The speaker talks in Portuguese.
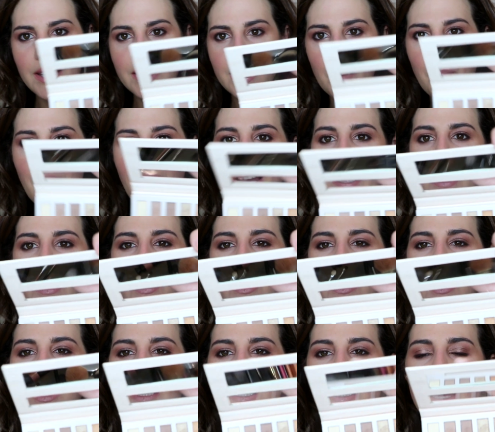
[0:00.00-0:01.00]
essa paleta
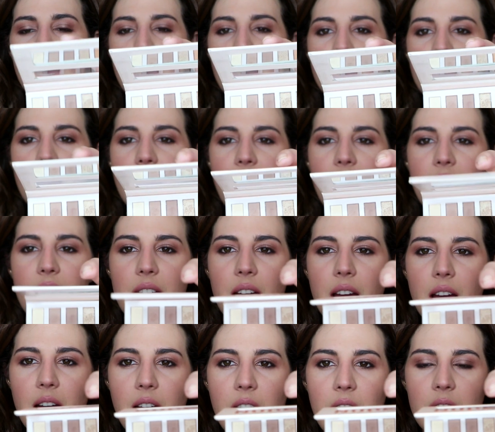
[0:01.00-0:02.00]
aqui da
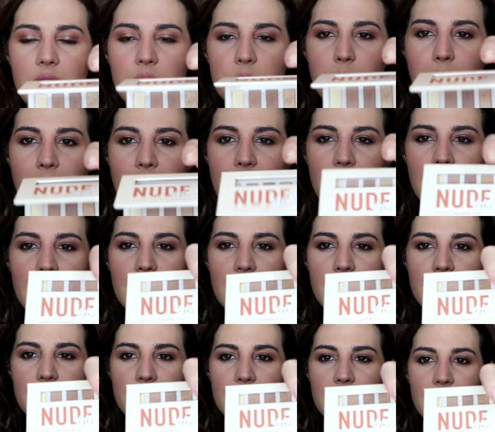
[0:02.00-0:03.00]
RK by
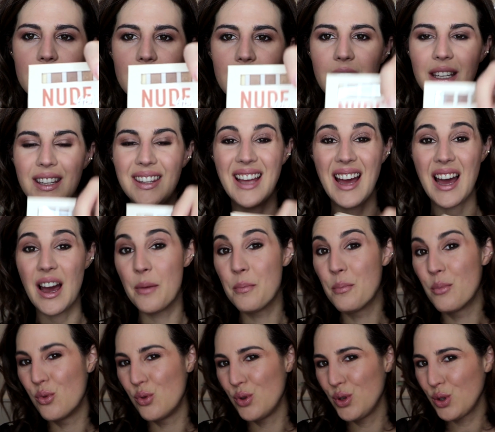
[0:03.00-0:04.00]
Kiss, que tá
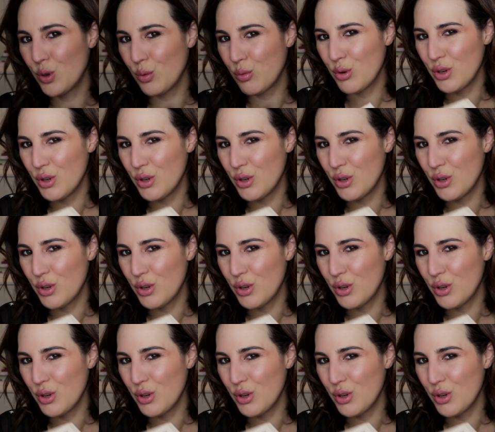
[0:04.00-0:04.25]
muito